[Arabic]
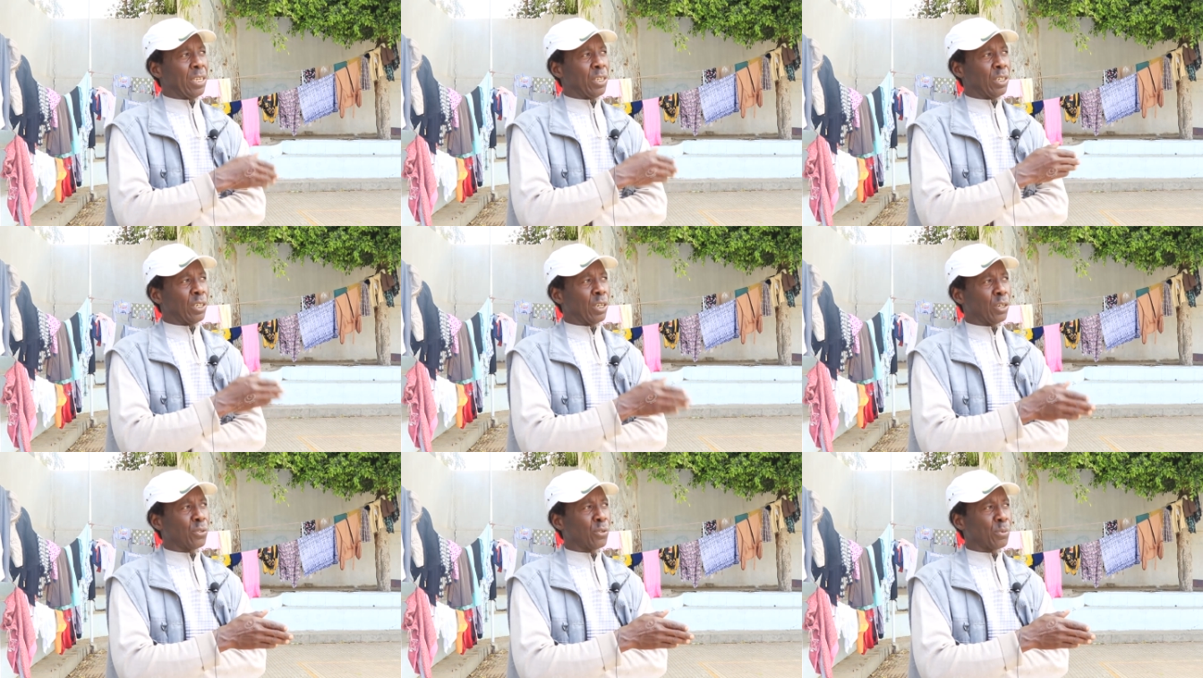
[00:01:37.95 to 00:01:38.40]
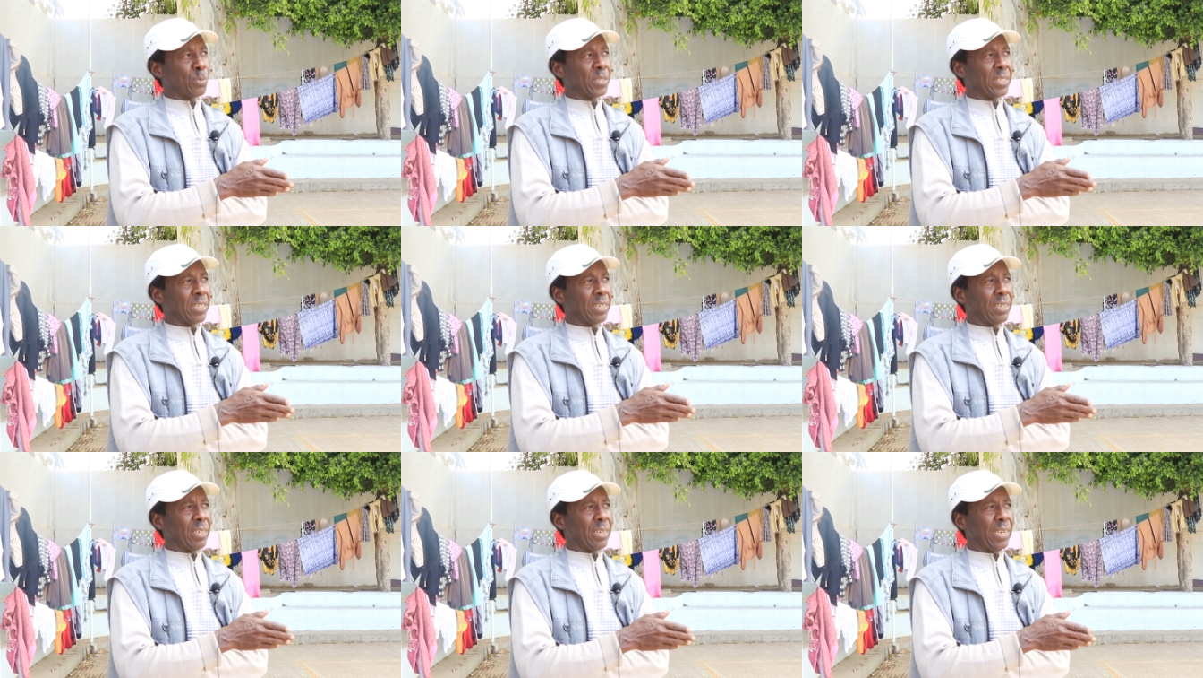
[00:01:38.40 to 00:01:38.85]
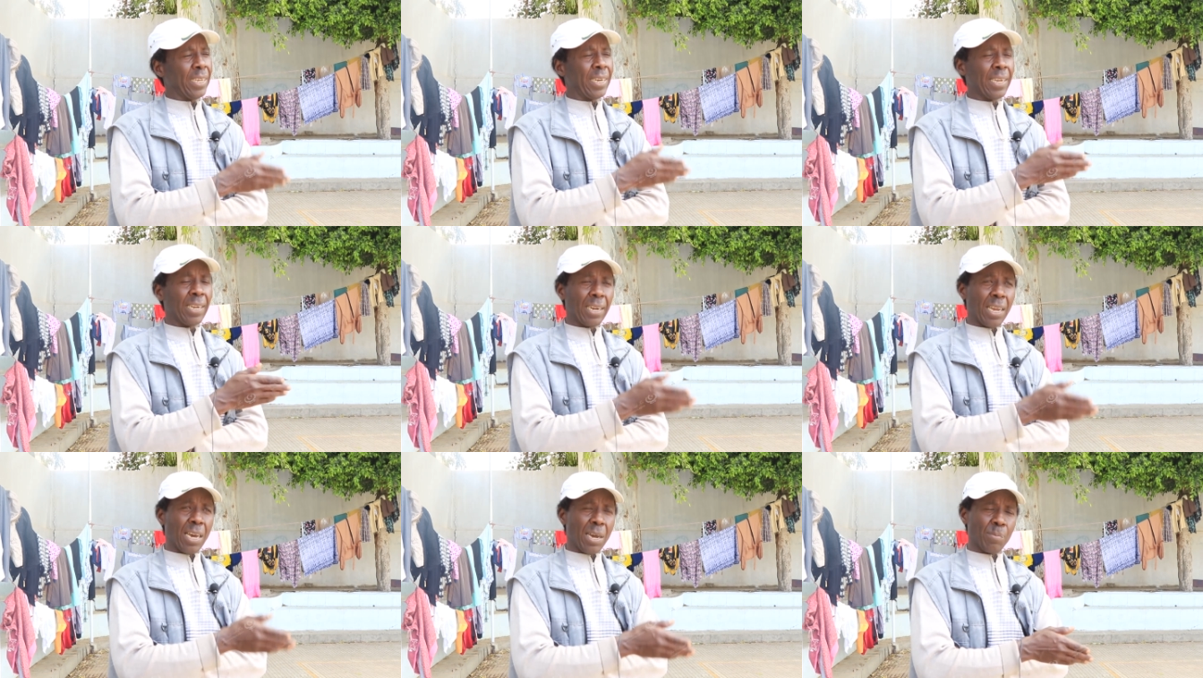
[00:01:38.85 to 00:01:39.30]
نقصد مثلا
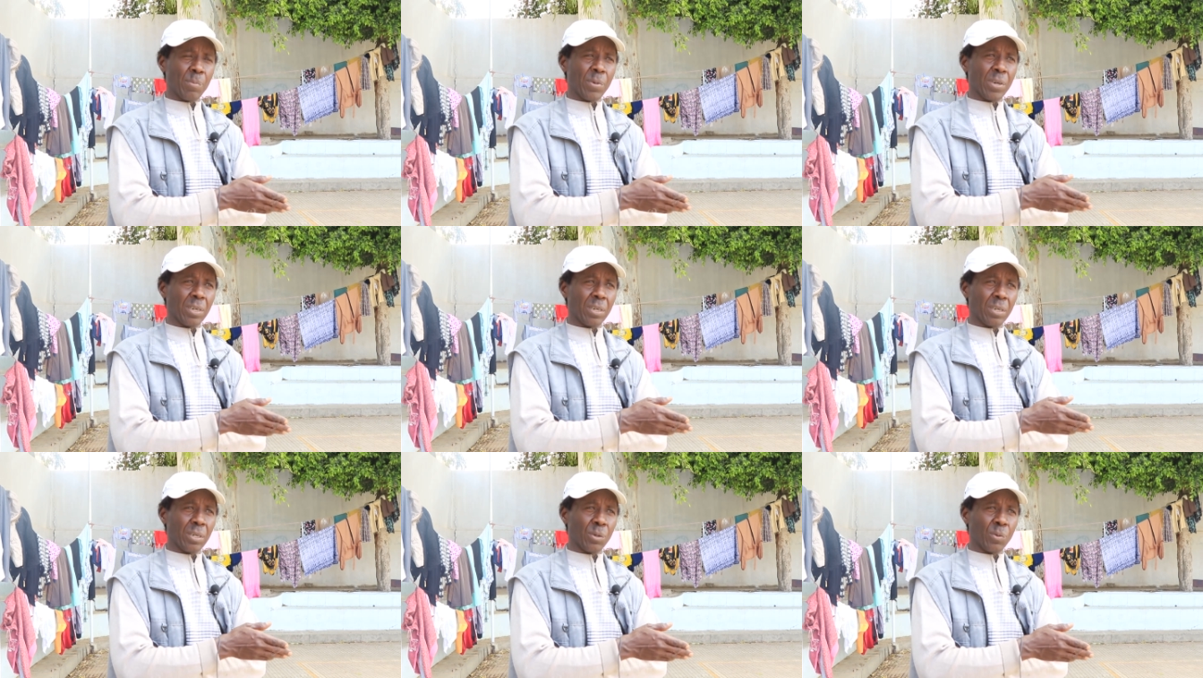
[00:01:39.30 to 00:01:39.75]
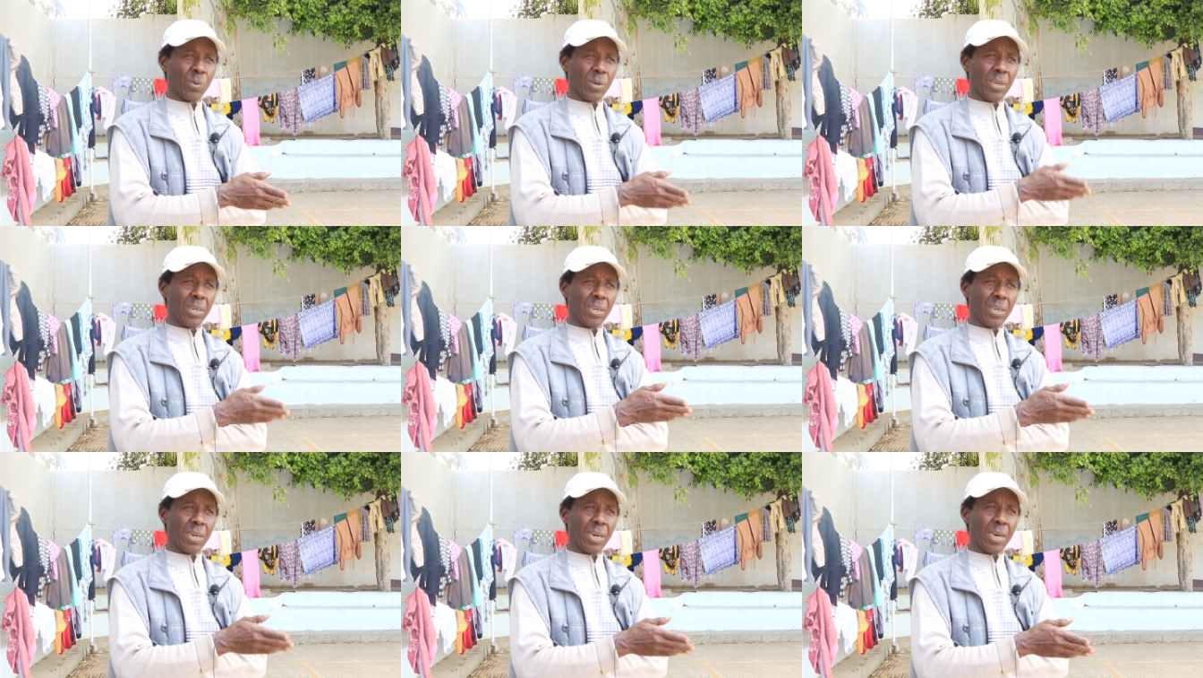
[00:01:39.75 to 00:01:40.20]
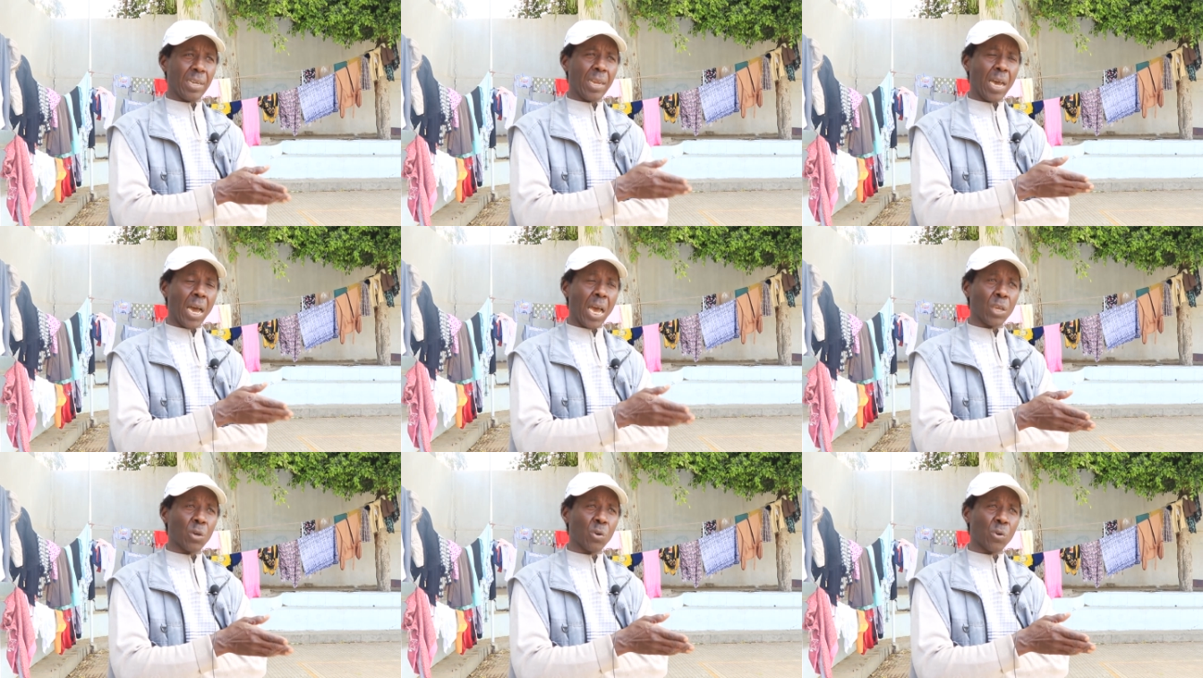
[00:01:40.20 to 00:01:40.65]
الهلال الاحمر ولا
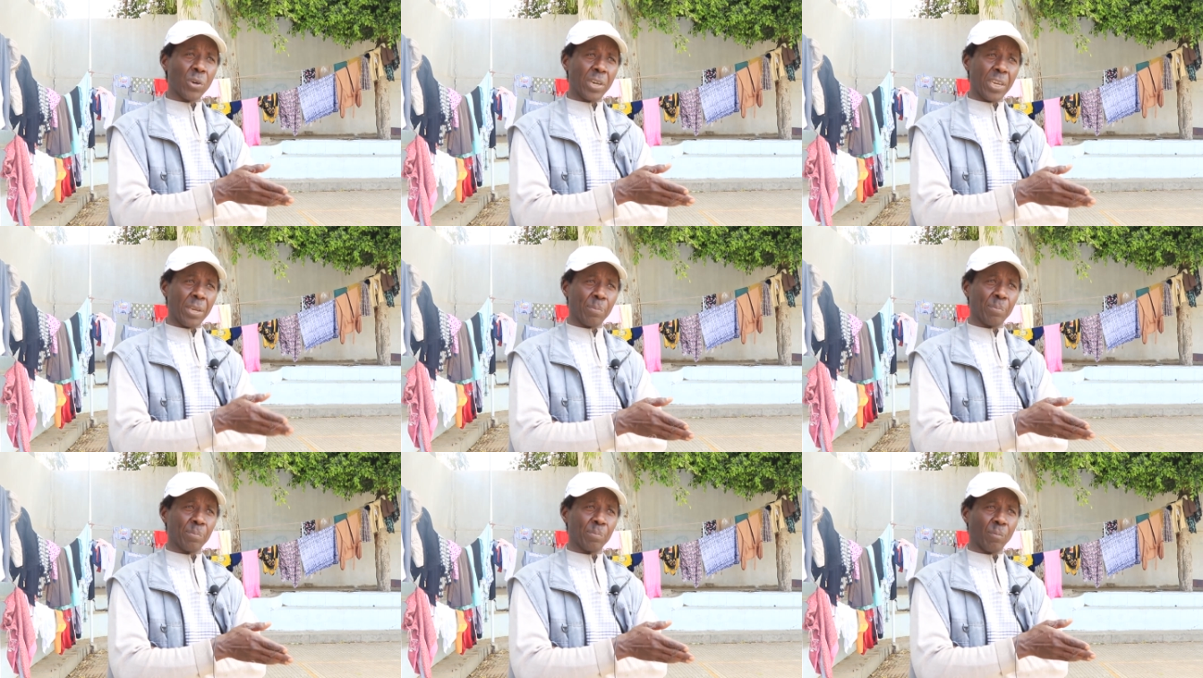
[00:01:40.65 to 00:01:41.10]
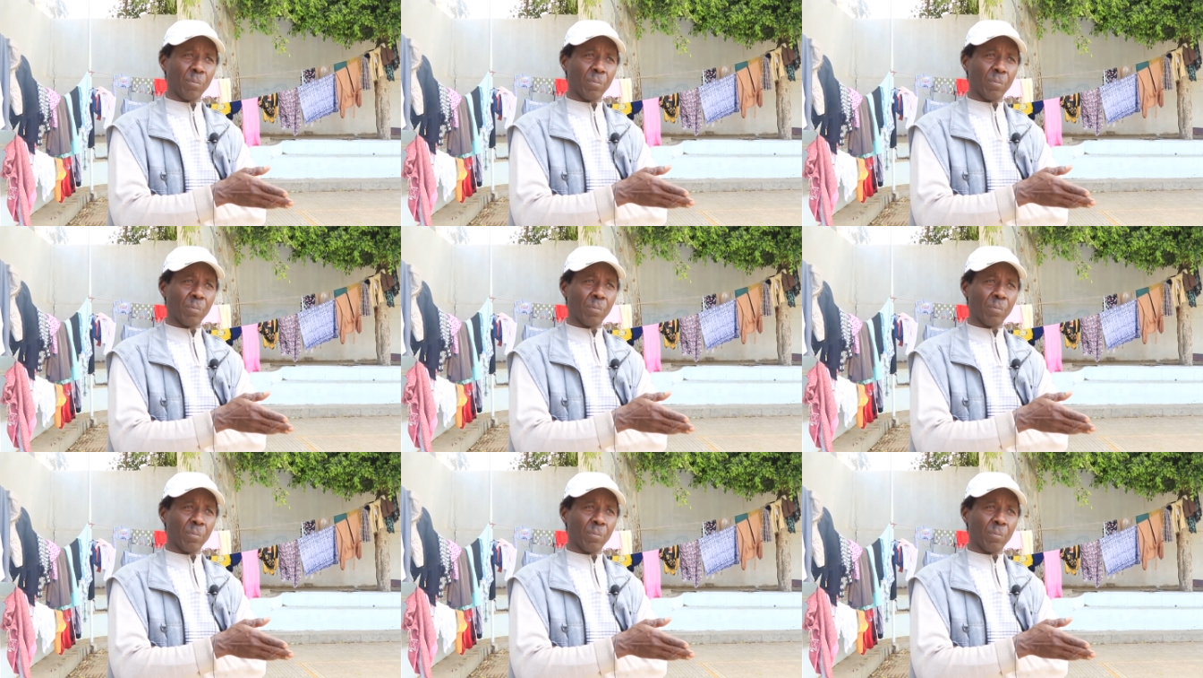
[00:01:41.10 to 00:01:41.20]
الاي او ام